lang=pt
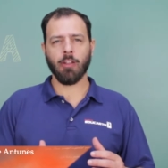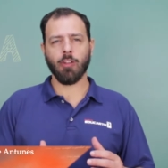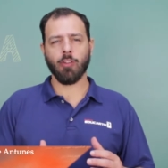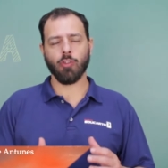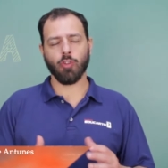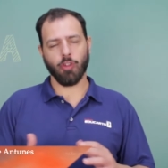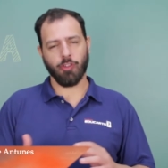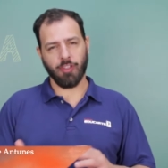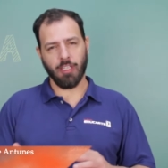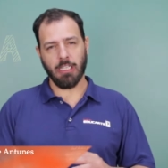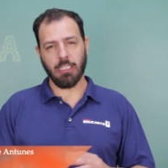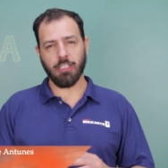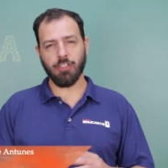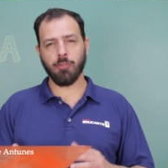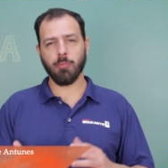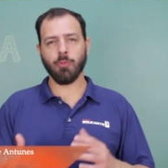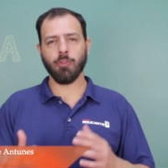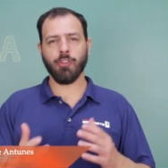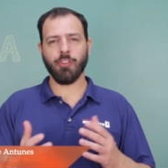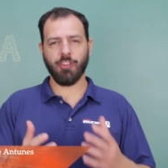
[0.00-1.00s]

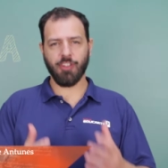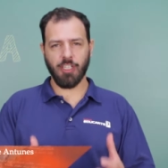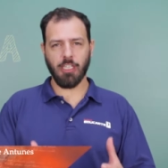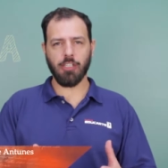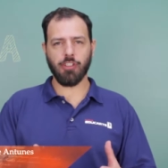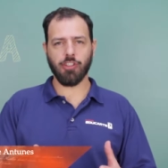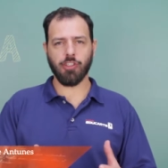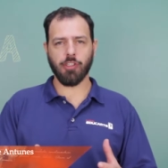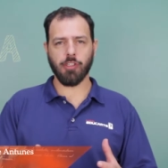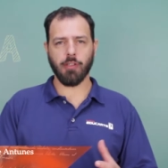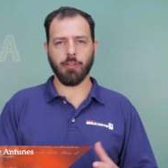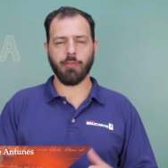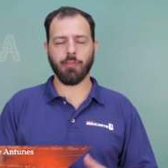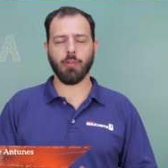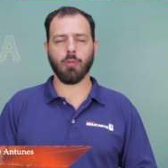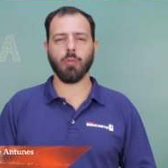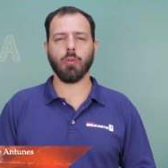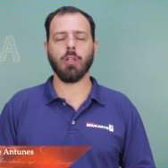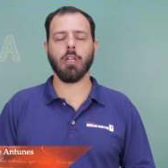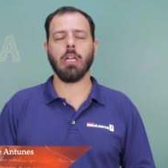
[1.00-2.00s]
socialismo
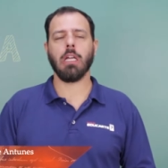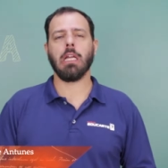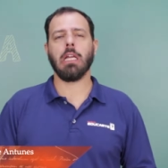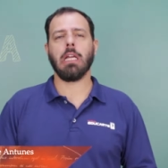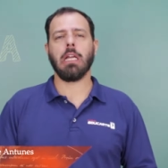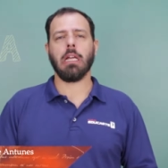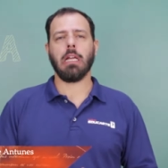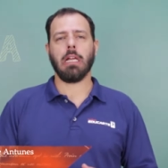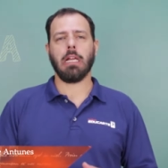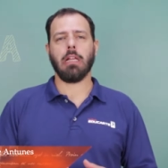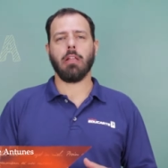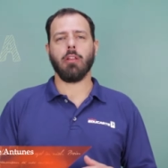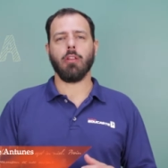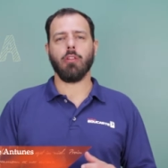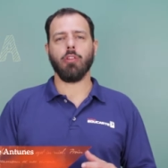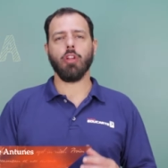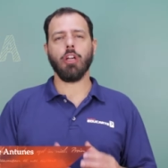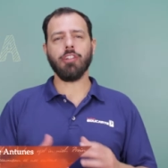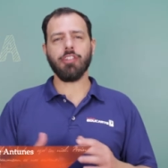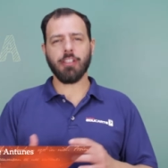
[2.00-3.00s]
científico.
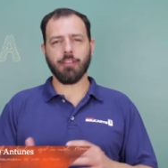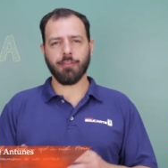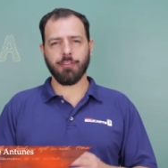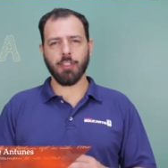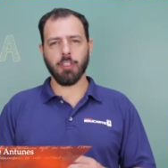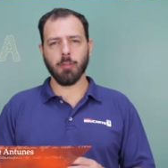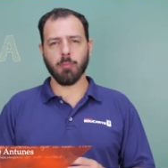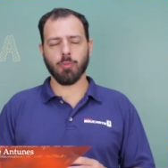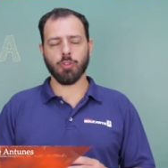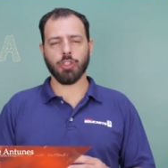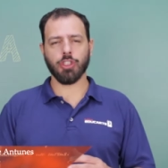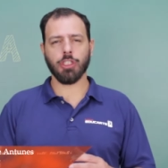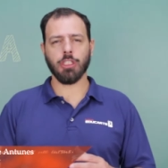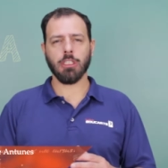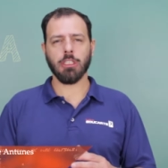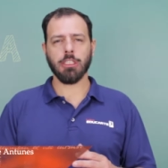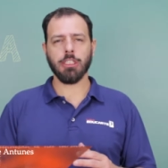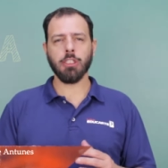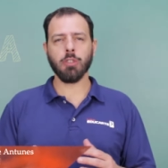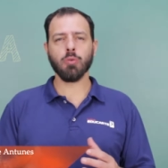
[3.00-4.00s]
Nós já vimos
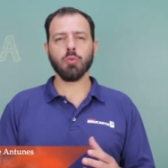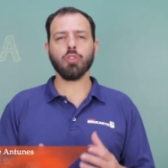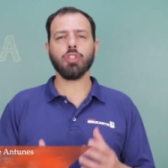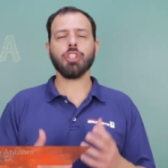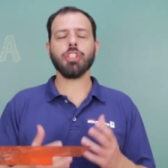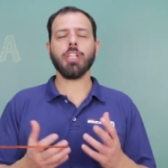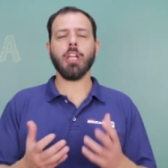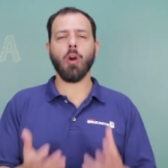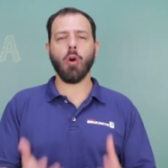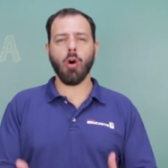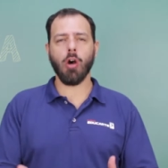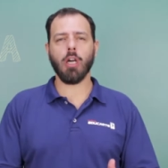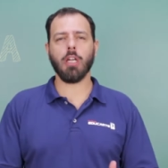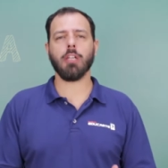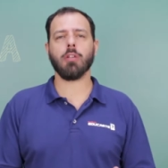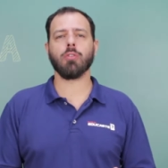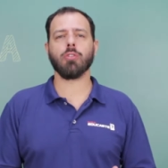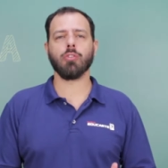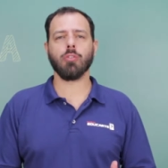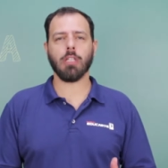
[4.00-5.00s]
que um dos
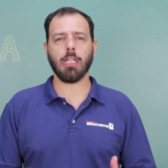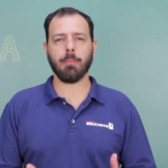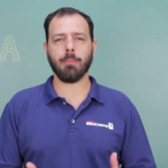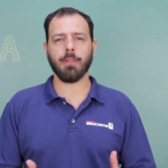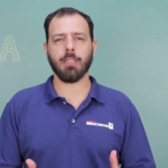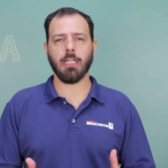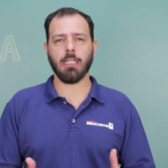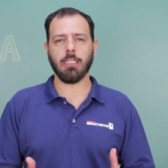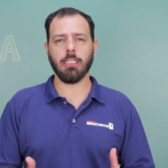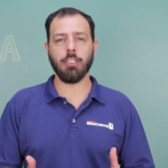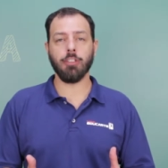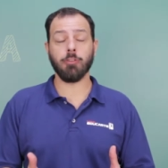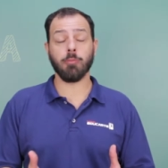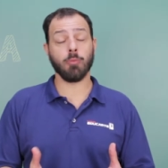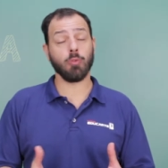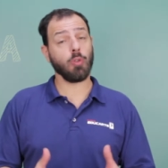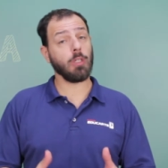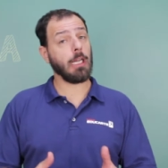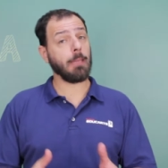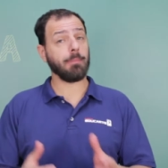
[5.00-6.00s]
teóricos do
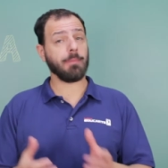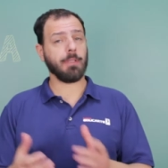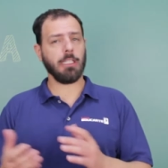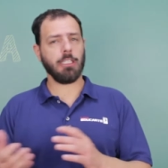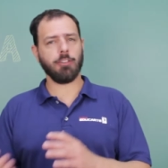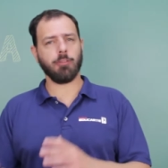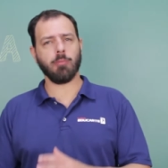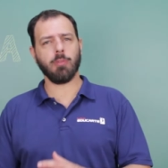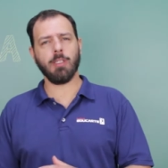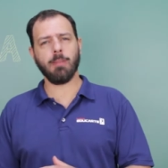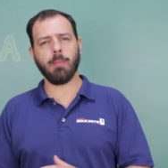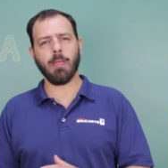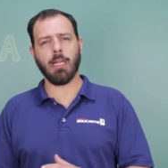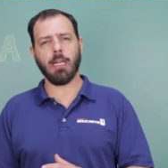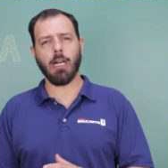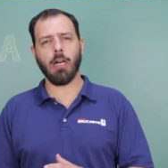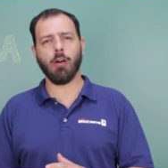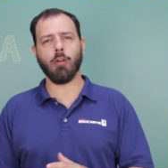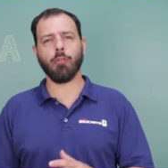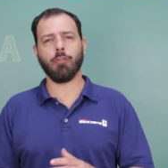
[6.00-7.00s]
capitalismo, do capitalismo
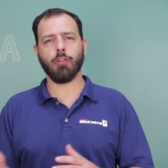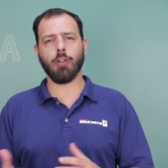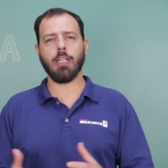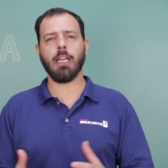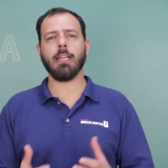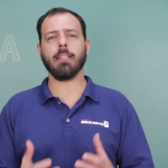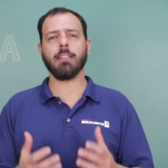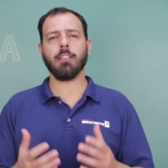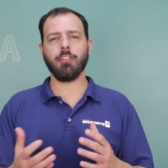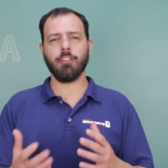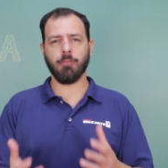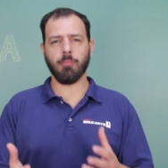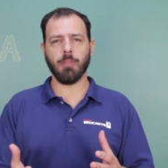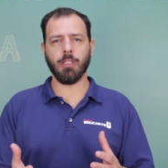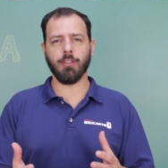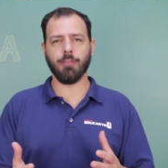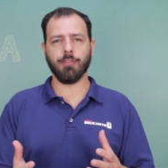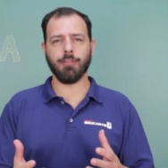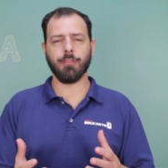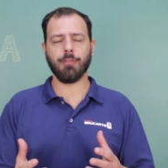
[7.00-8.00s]
liberal, foi Adam
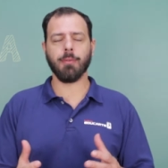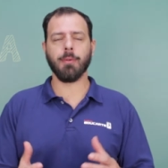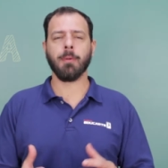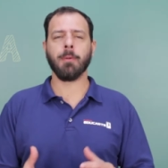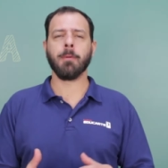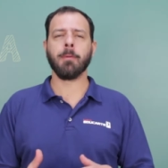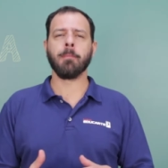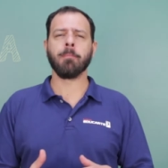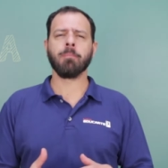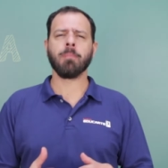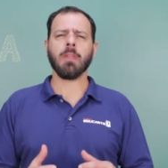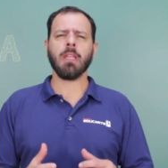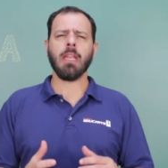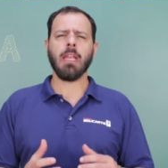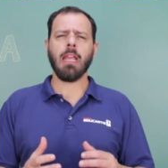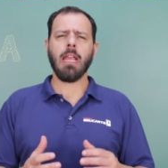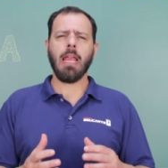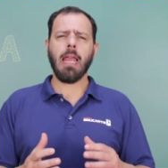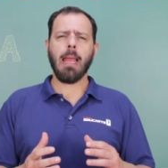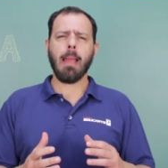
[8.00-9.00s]
Smith.
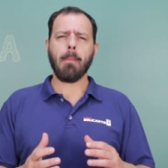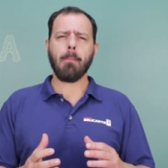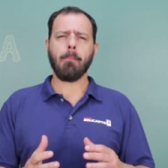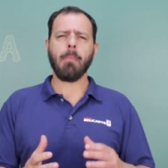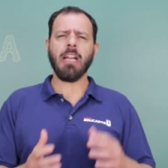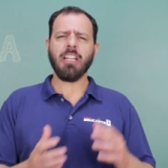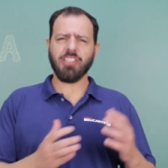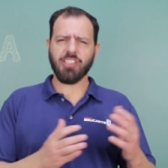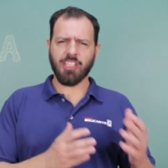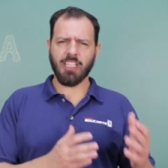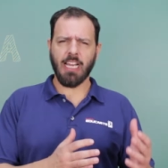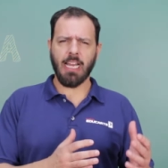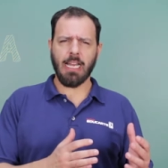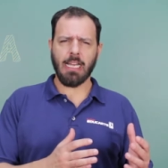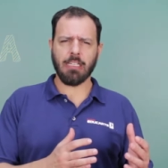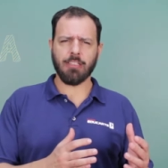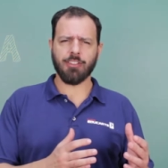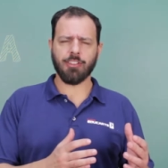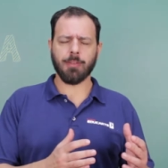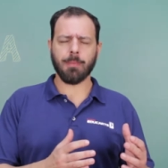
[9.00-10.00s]
Mais
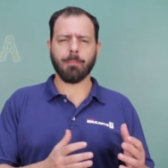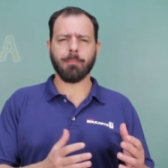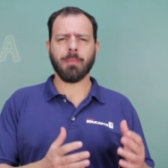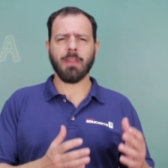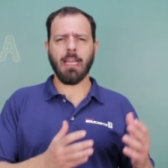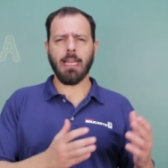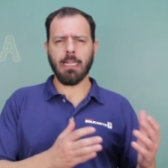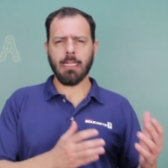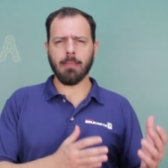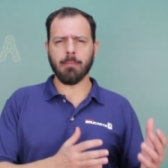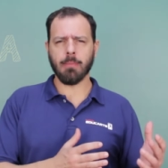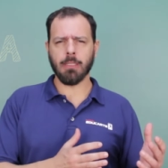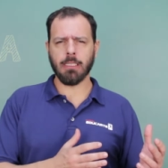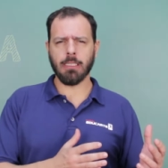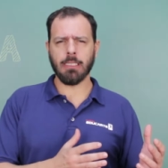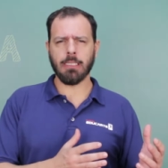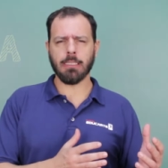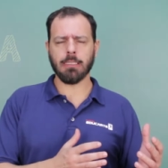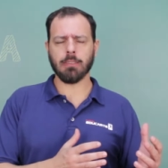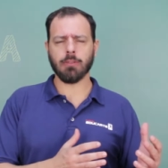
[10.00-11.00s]
tarde, na
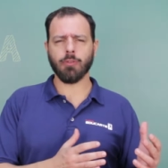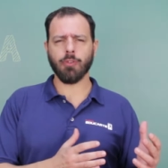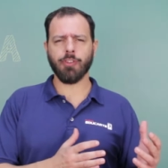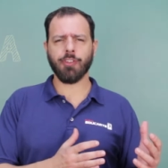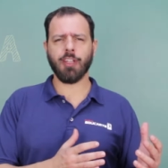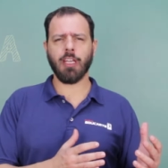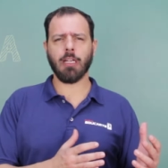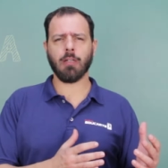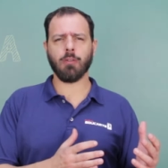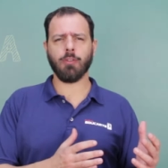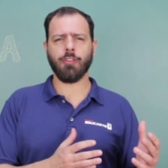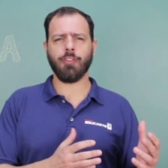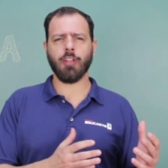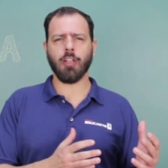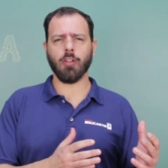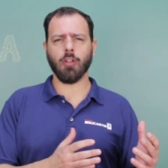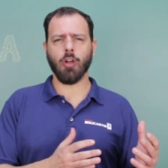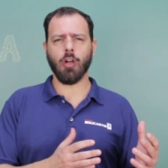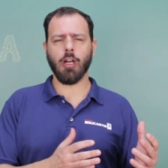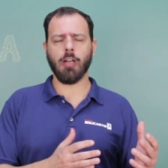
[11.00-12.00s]
Alemanha do século
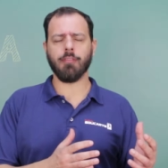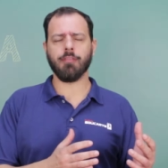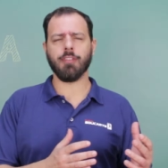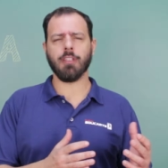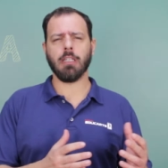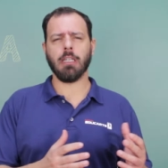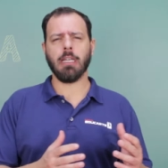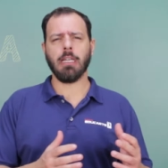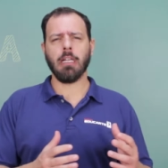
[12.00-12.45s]
XIX,